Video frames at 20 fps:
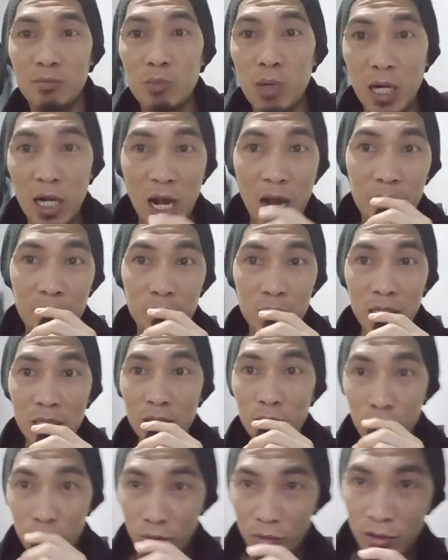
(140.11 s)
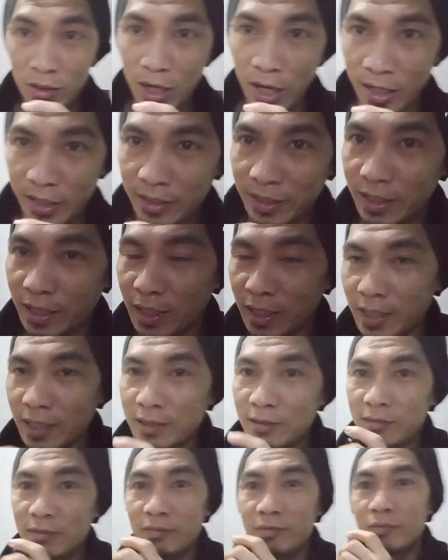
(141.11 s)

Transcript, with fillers: mengambigukan ya kan.